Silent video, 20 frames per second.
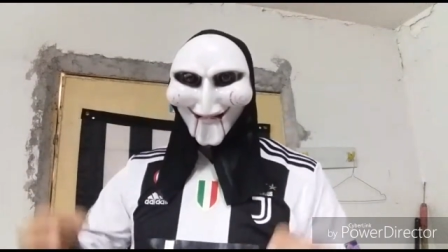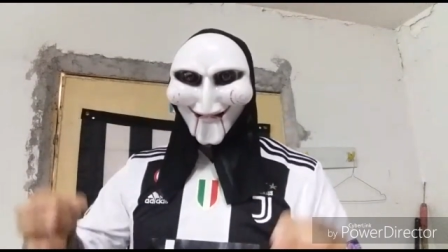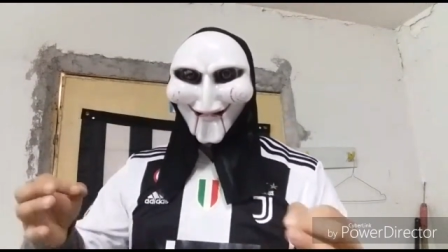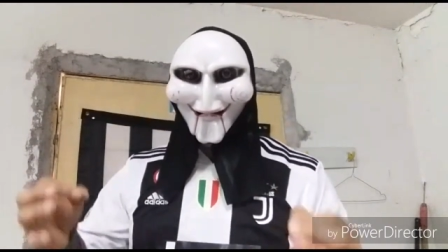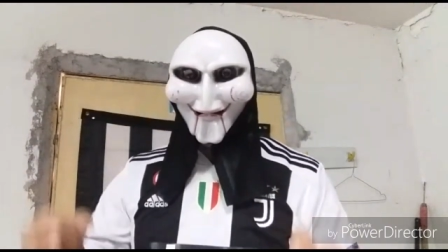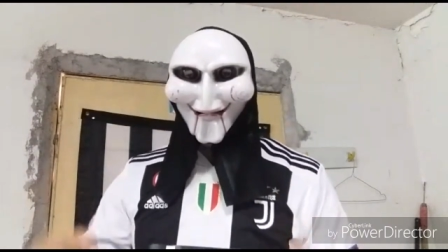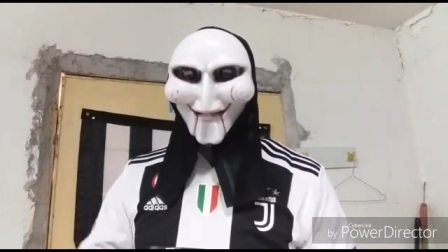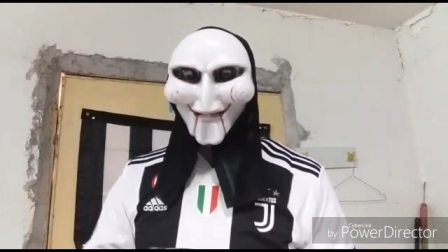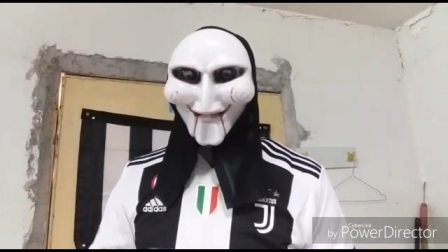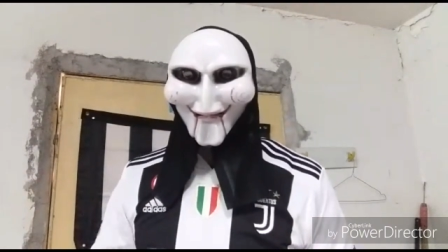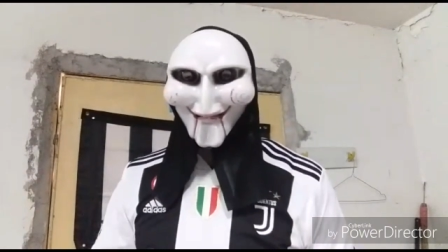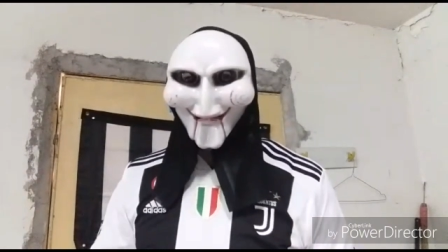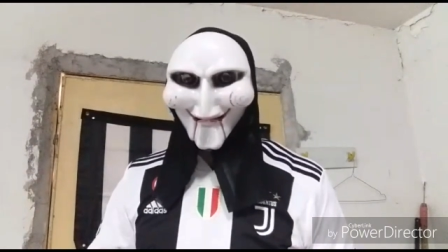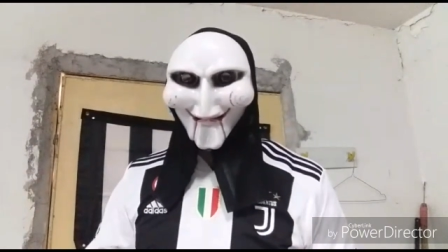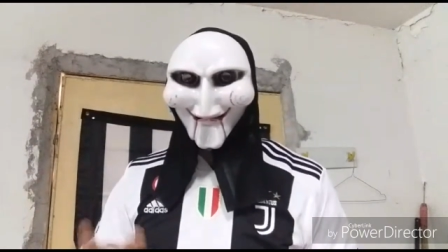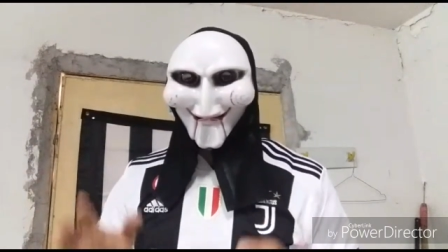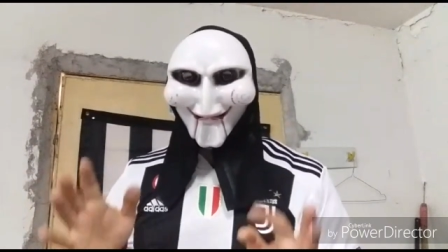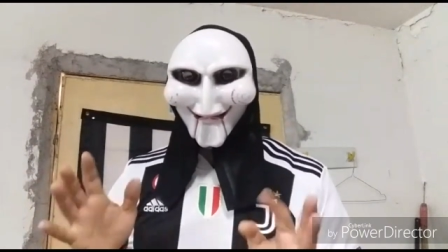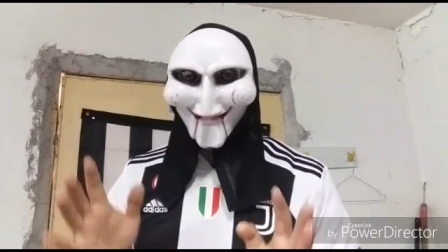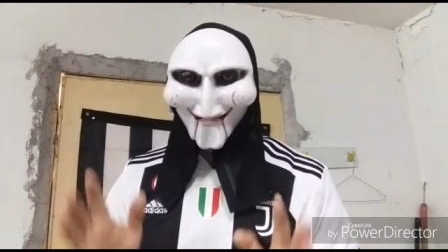
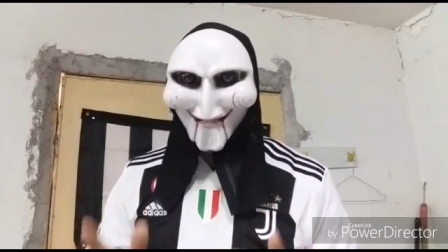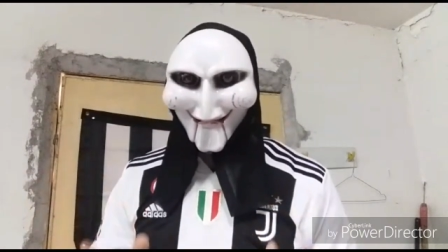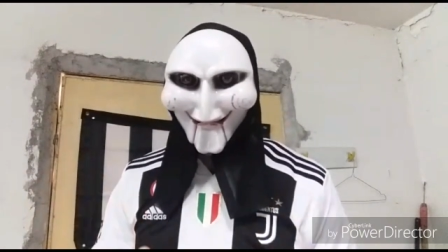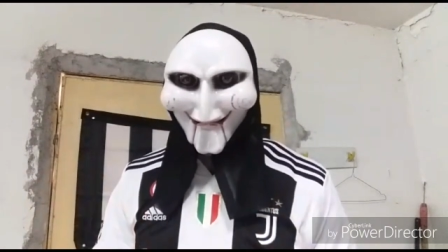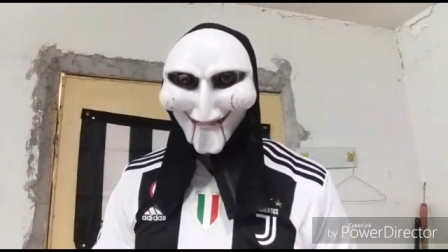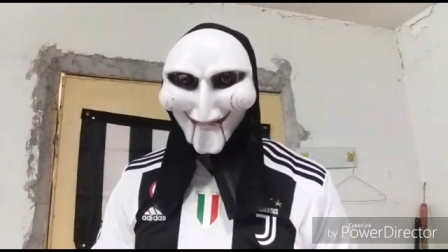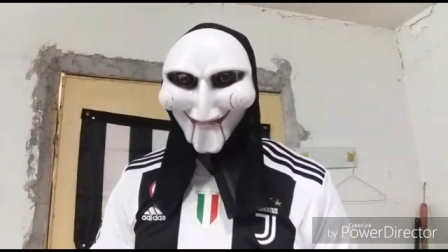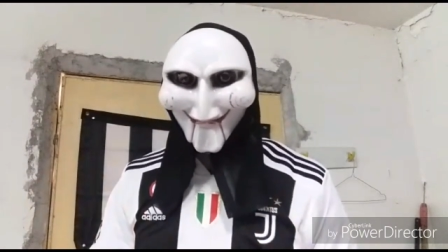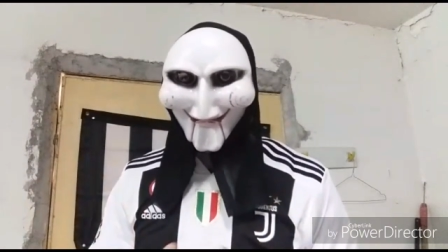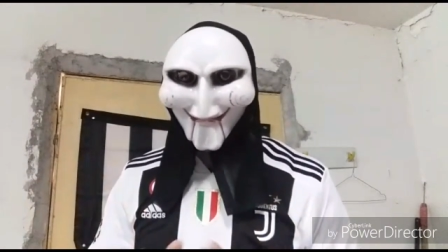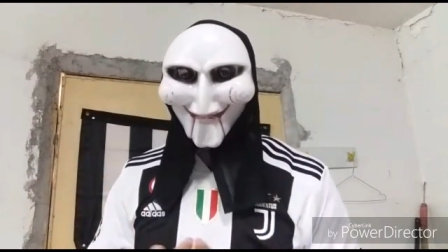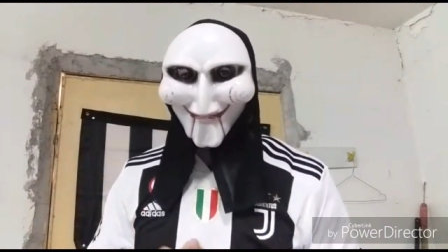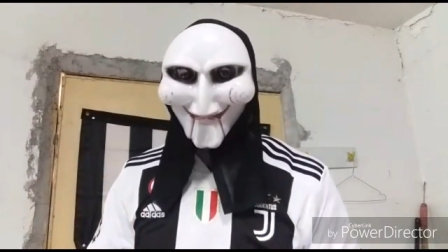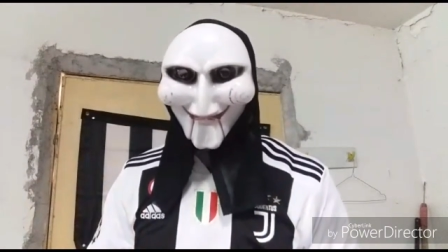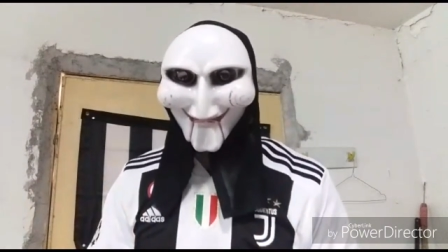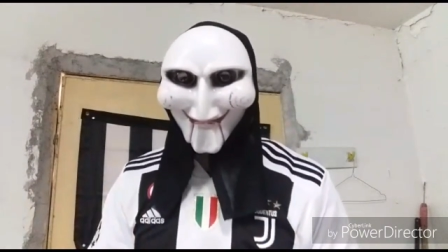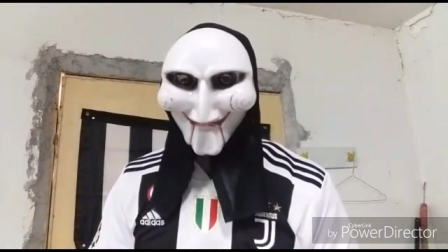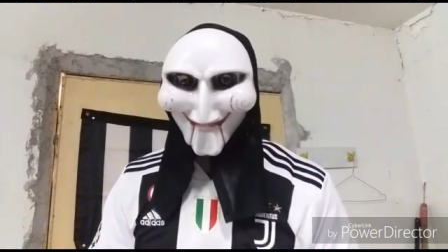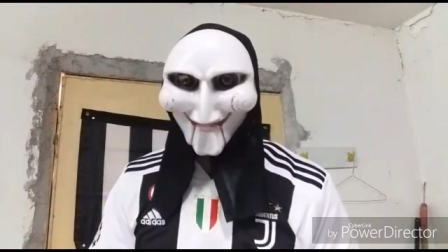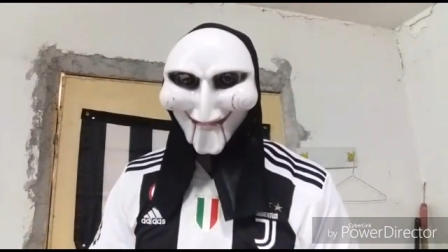Attendiamo la
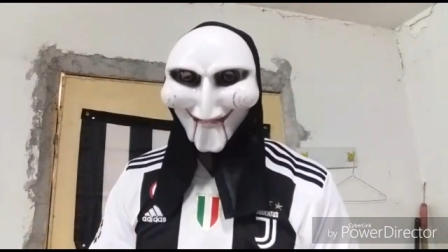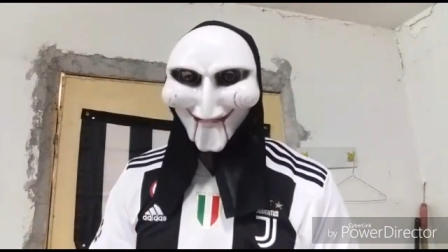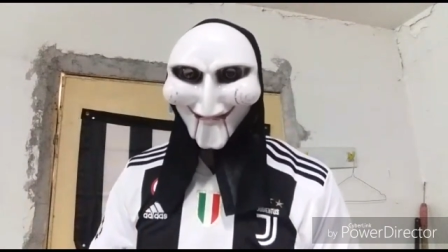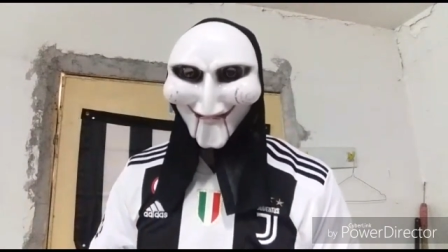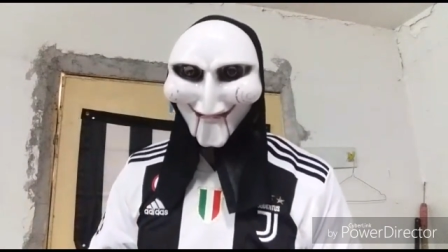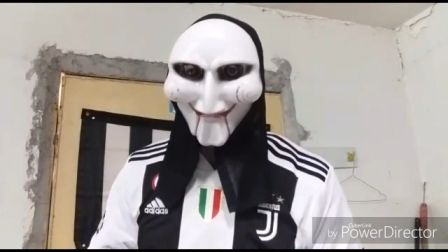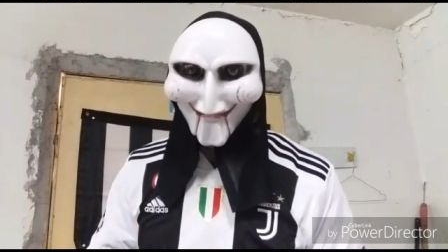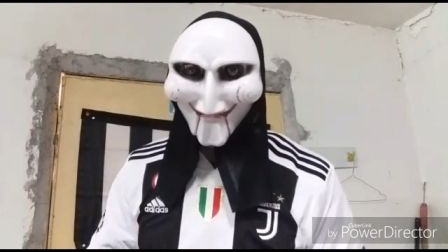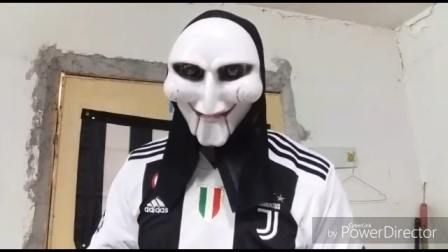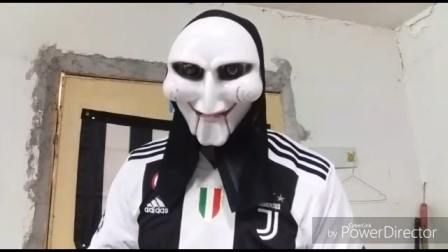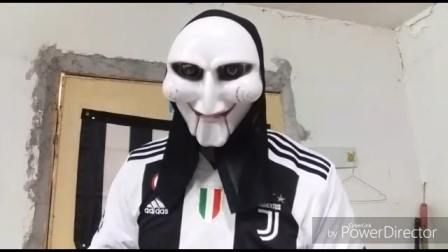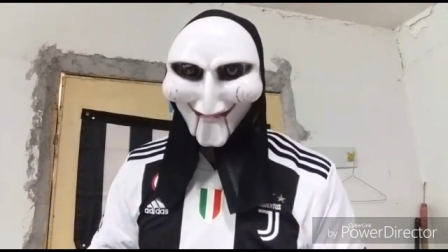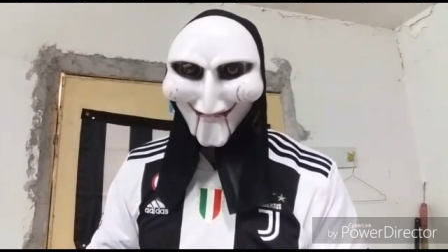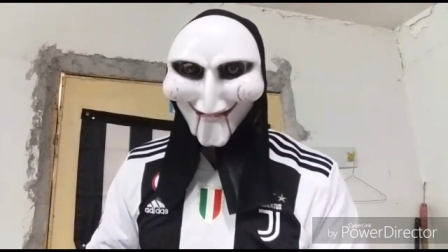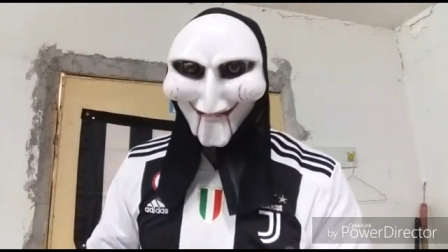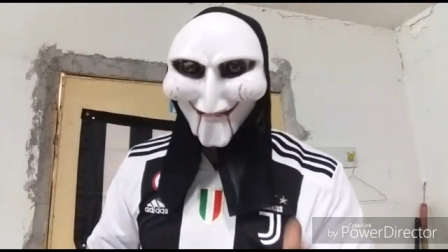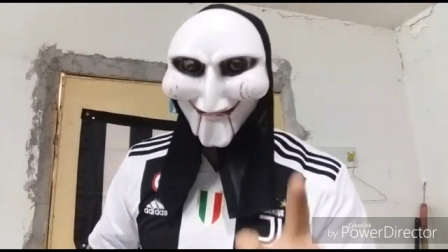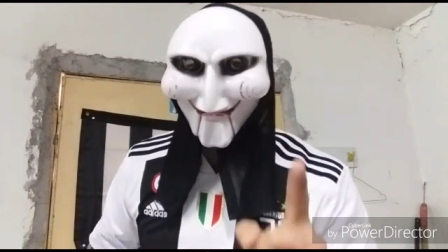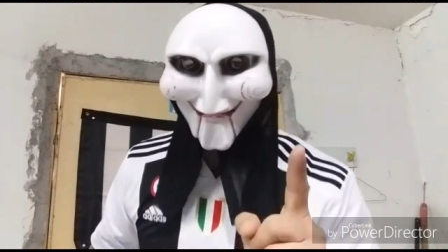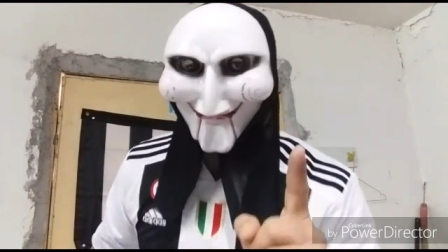prossima settimana.